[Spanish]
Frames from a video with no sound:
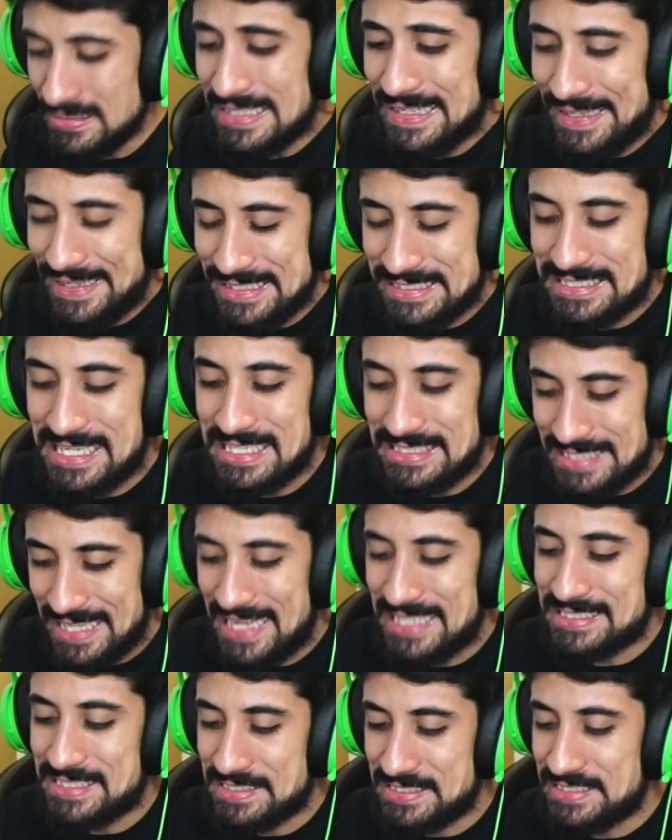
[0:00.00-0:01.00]
Quizás
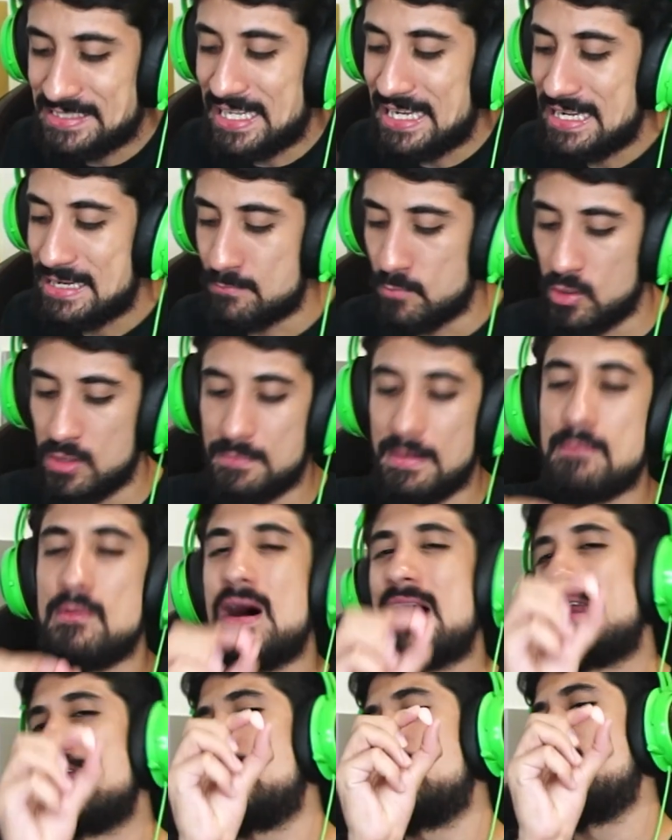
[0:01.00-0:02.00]
ese sí sea el limón. Vamos a
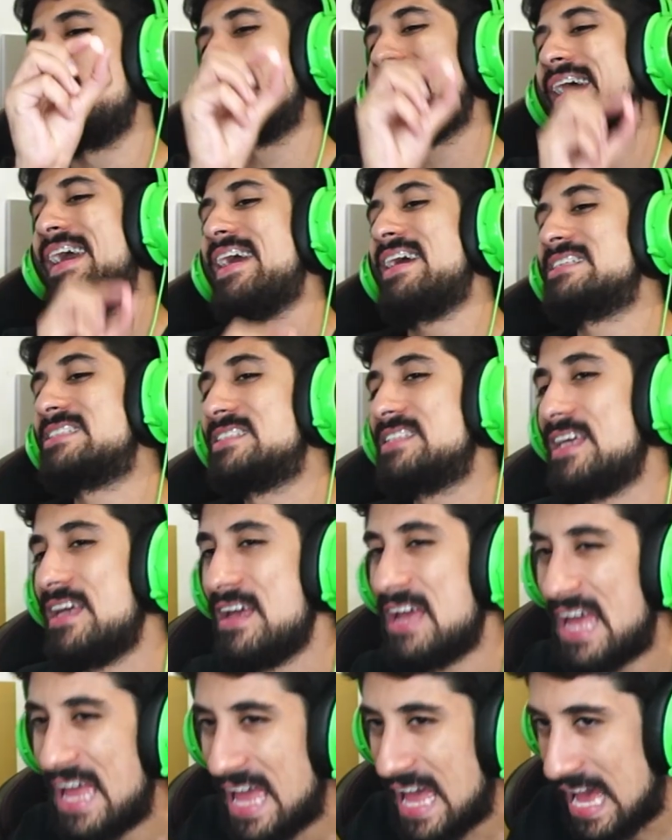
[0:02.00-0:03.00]
darle con este,
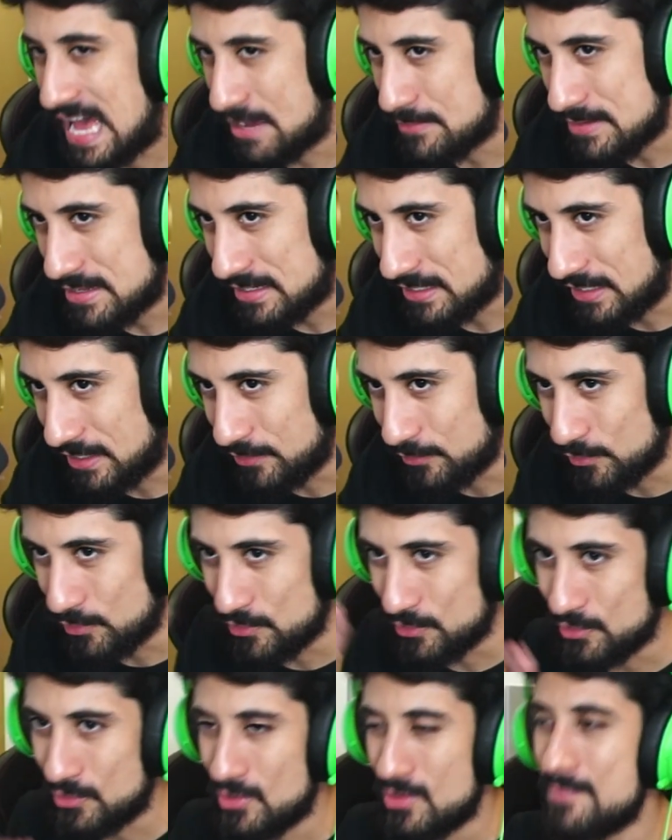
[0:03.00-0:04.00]
a ver qué
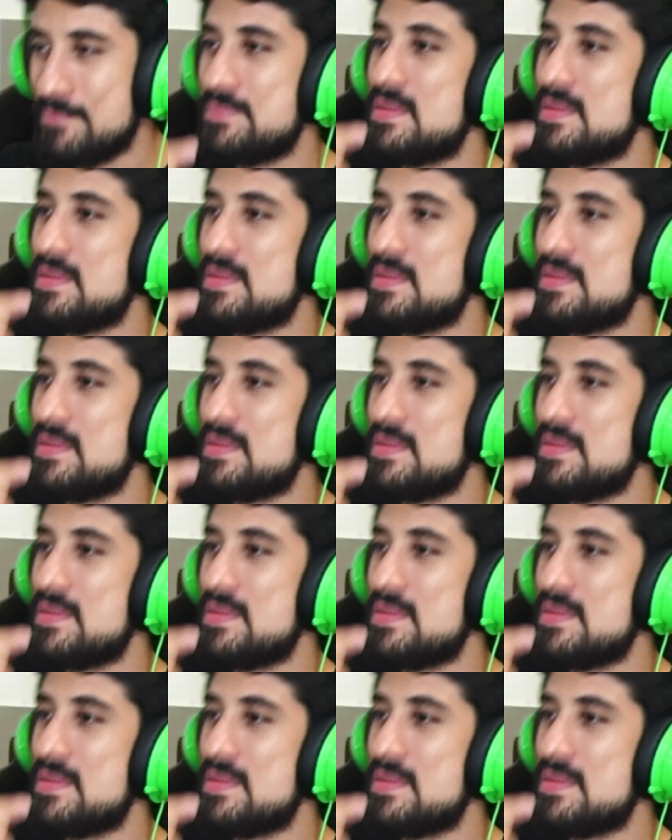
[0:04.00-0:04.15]
rollo, ¿no?